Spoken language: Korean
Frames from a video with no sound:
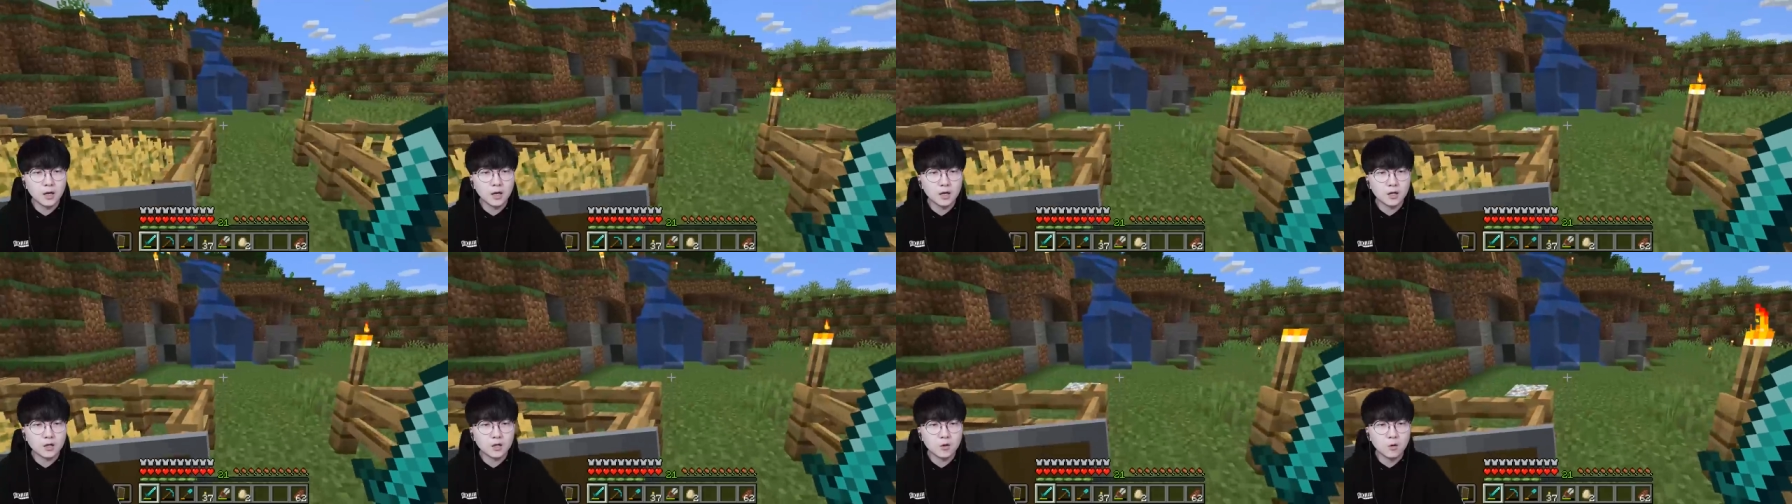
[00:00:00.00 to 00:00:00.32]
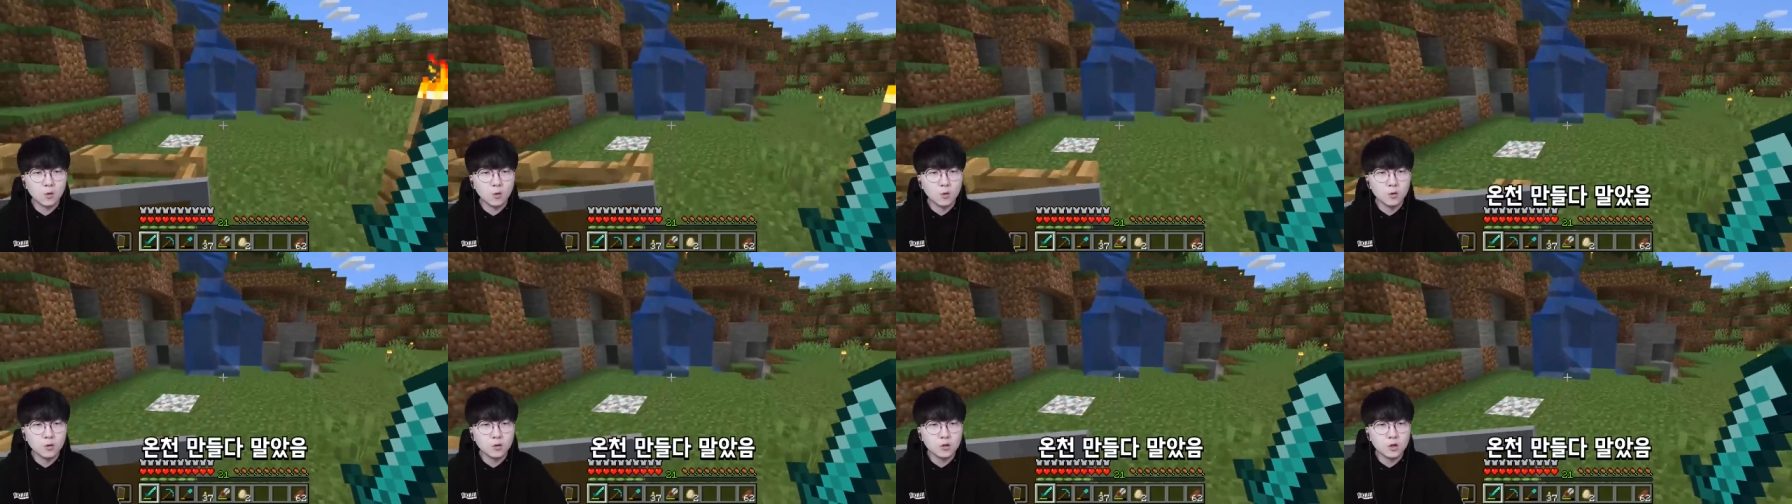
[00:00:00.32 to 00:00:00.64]
그
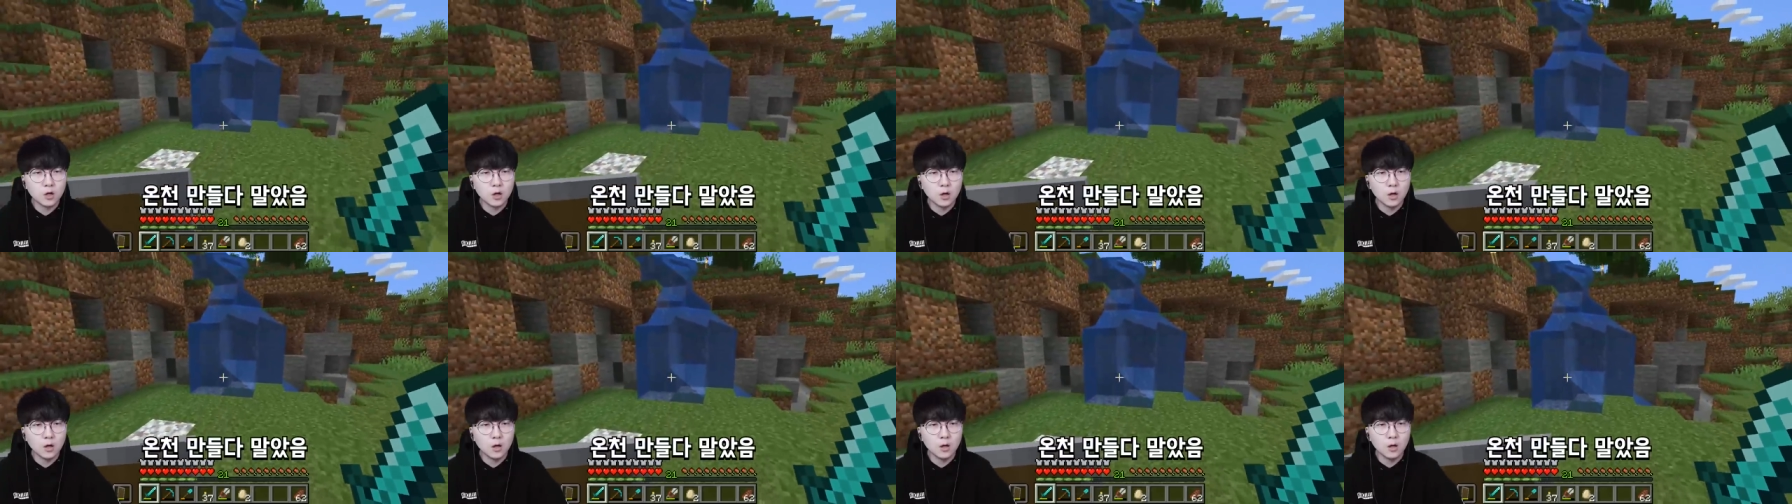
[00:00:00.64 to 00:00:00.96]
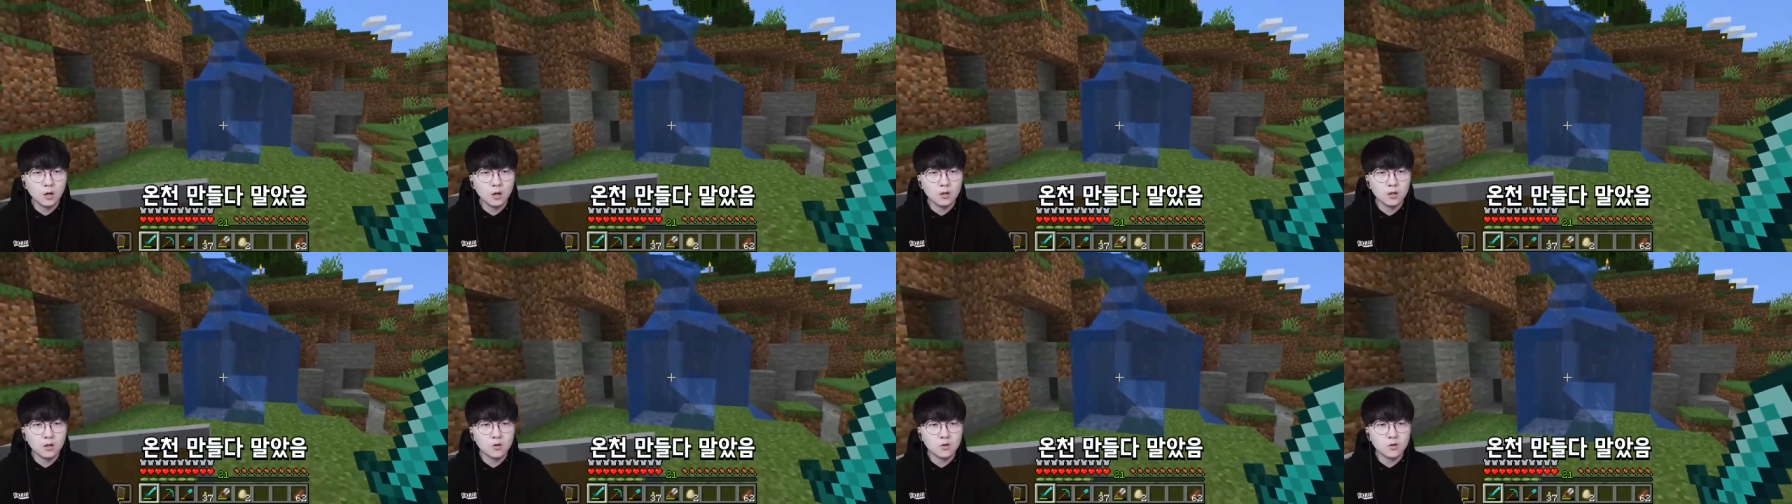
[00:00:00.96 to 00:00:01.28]

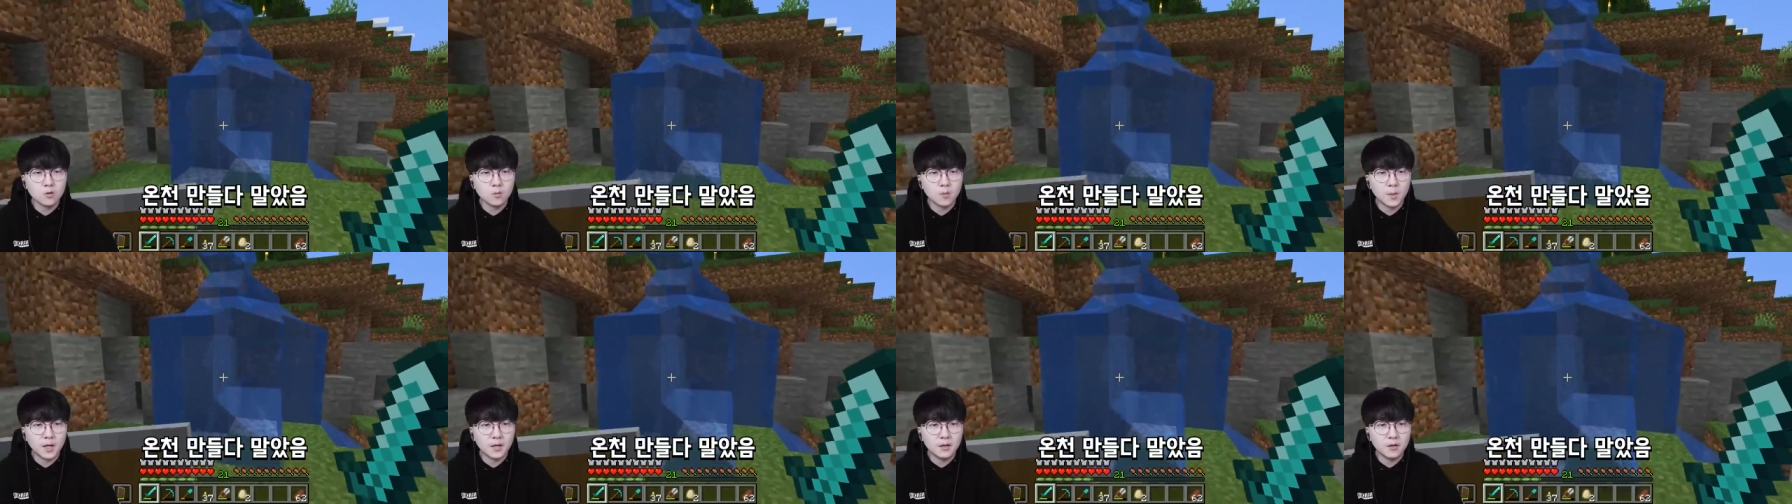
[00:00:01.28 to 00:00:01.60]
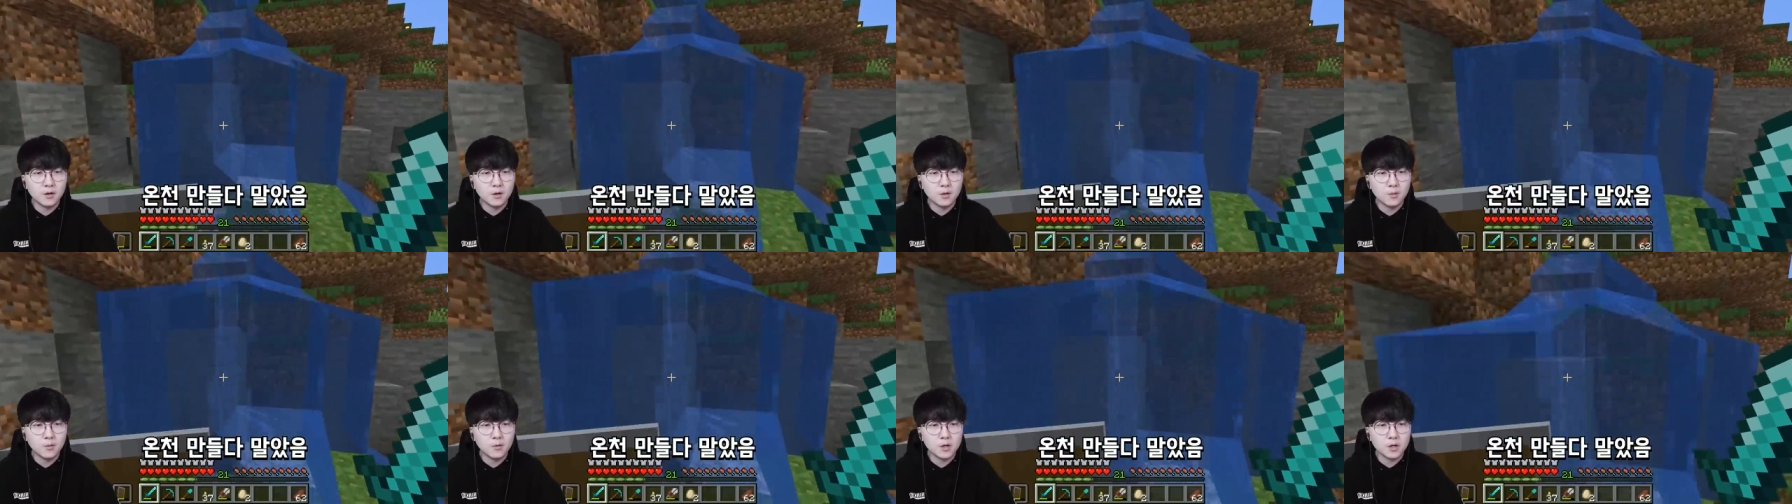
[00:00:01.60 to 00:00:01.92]
온천을 좀
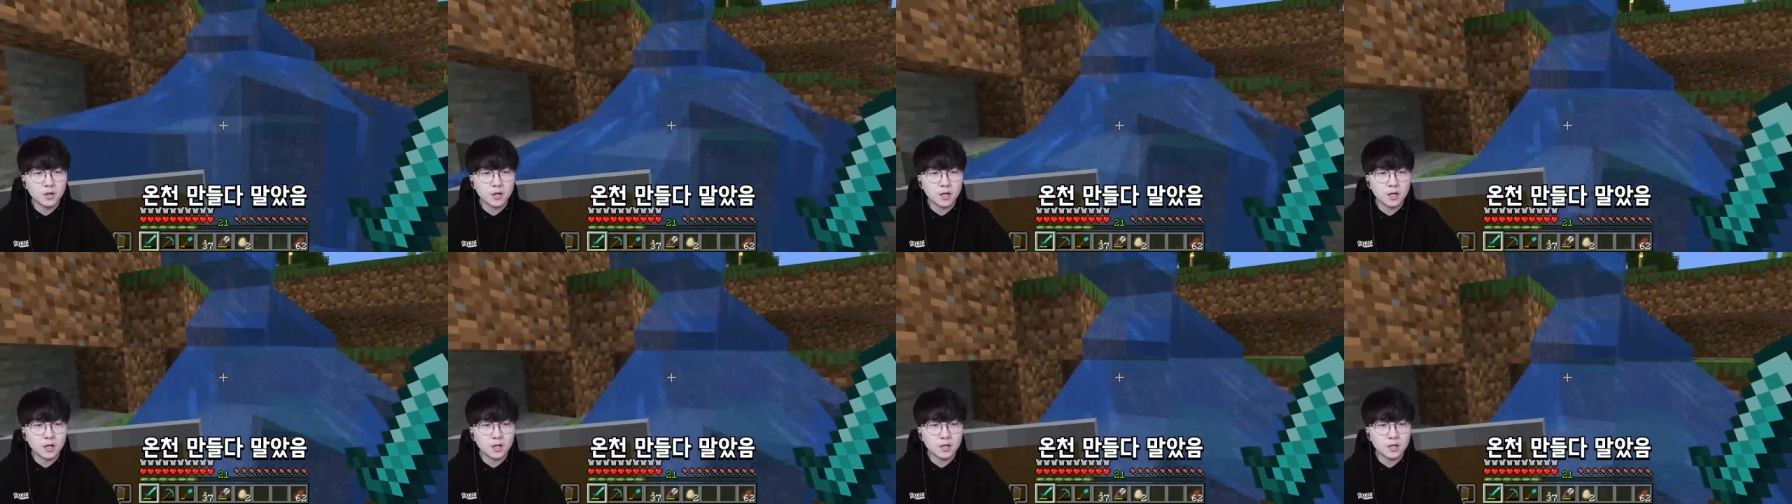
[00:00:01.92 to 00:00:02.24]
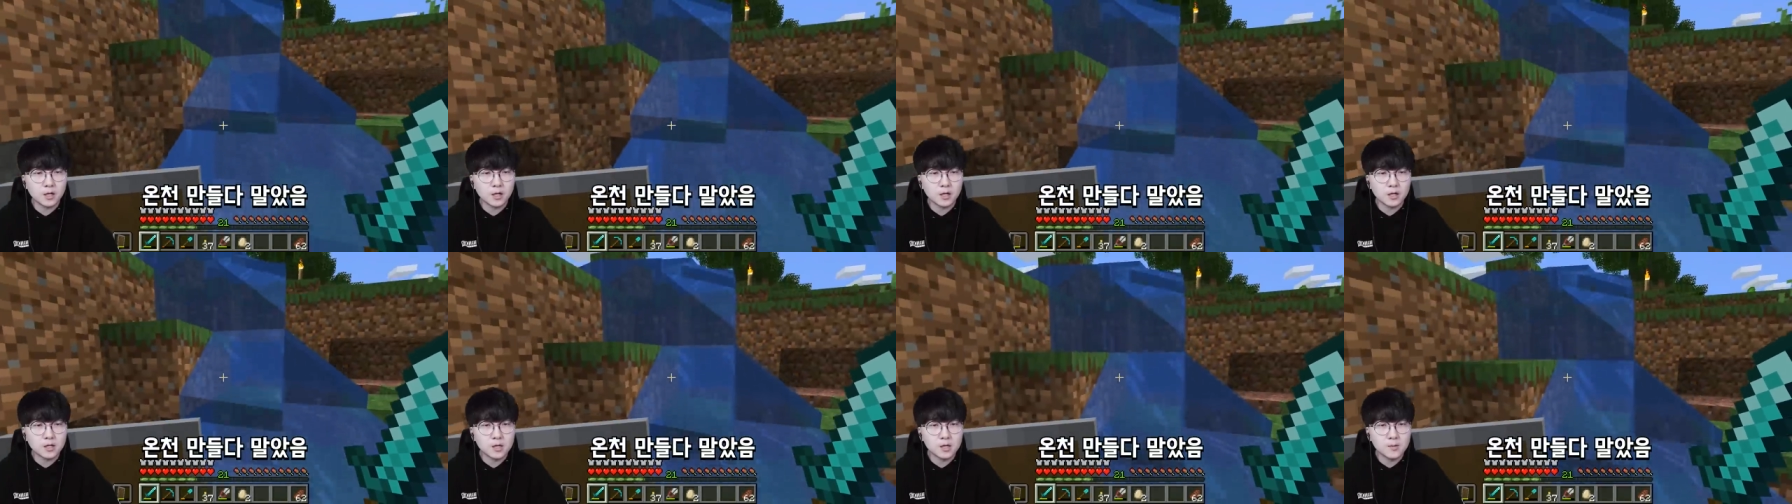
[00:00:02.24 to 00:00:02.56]
만들어 보려다가 제가
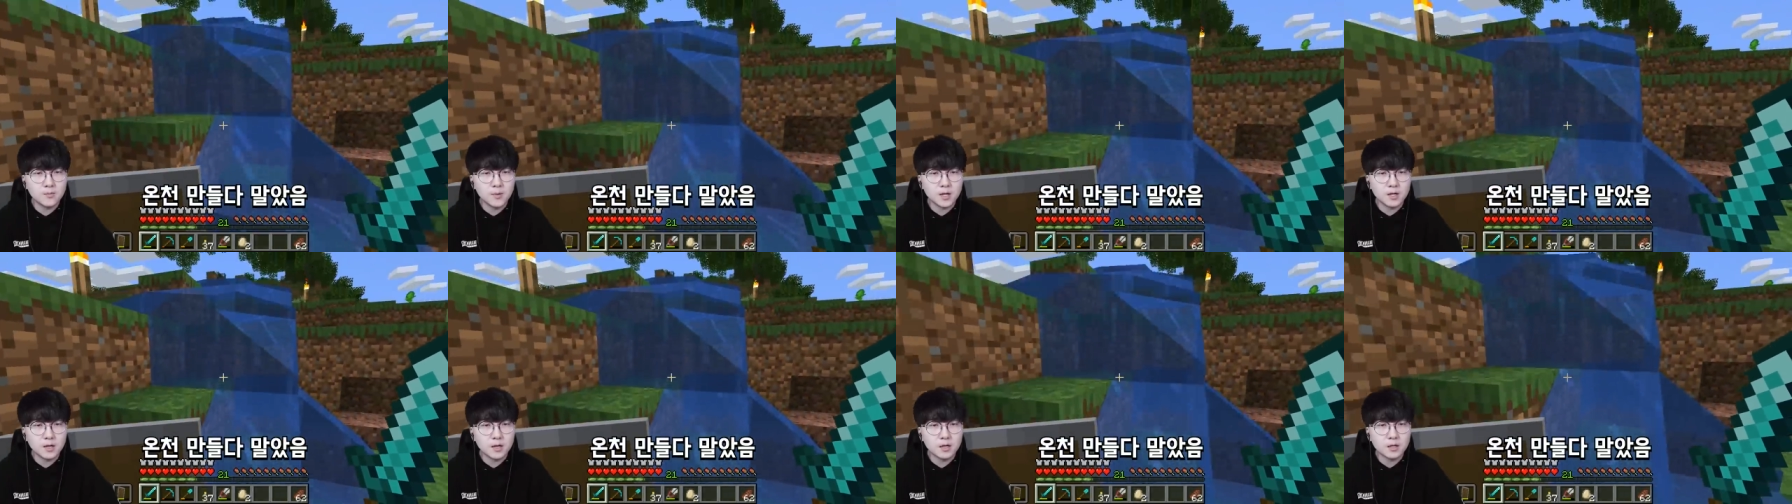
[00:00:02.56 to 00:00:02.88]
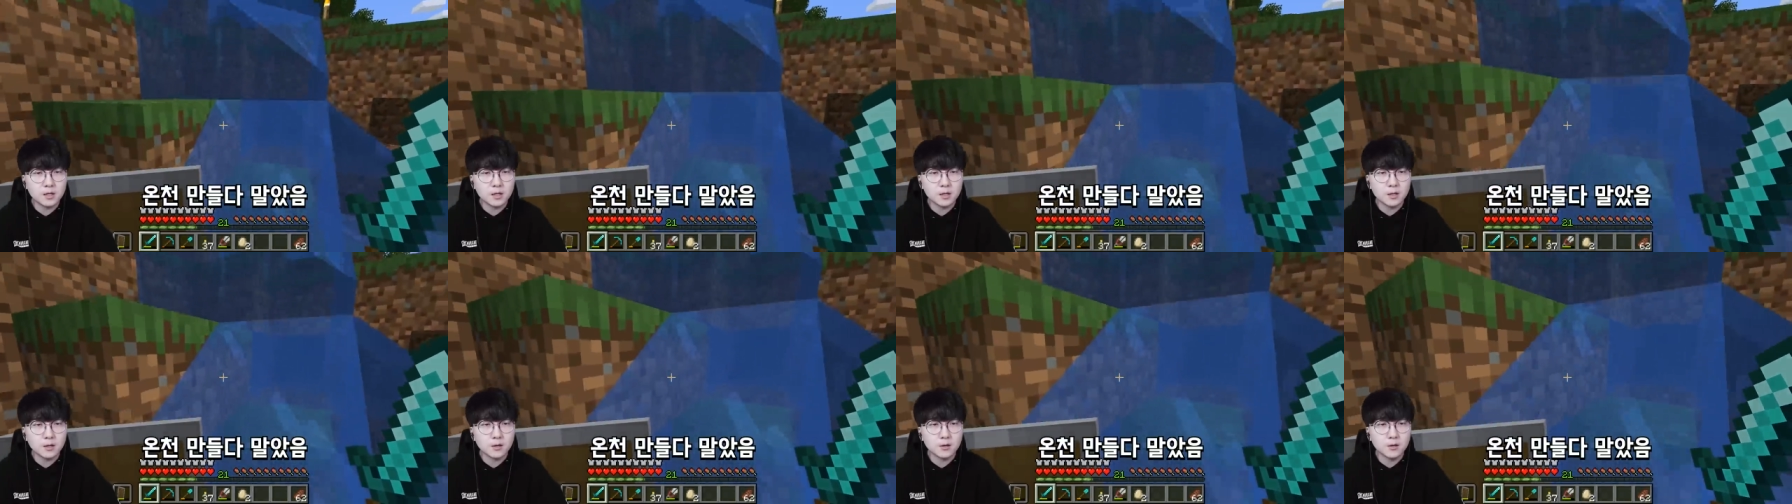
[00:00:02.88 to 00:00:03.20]
실패를
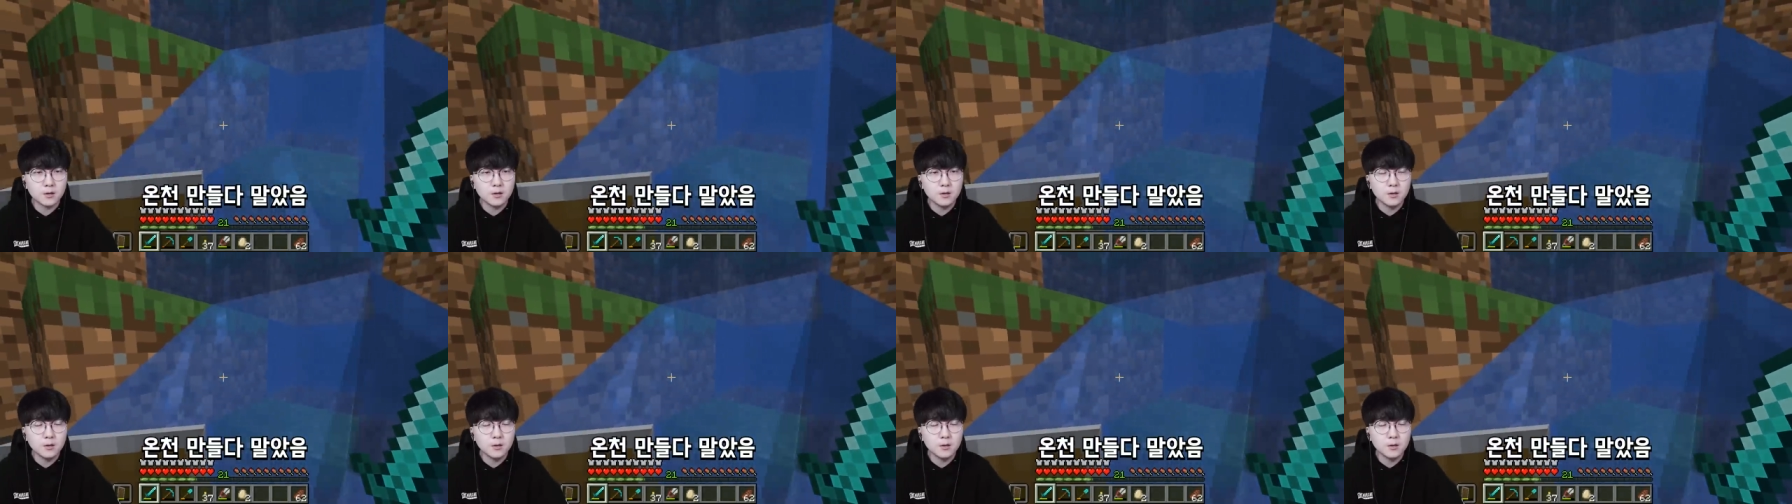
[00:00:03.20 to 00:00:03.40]
했잖아요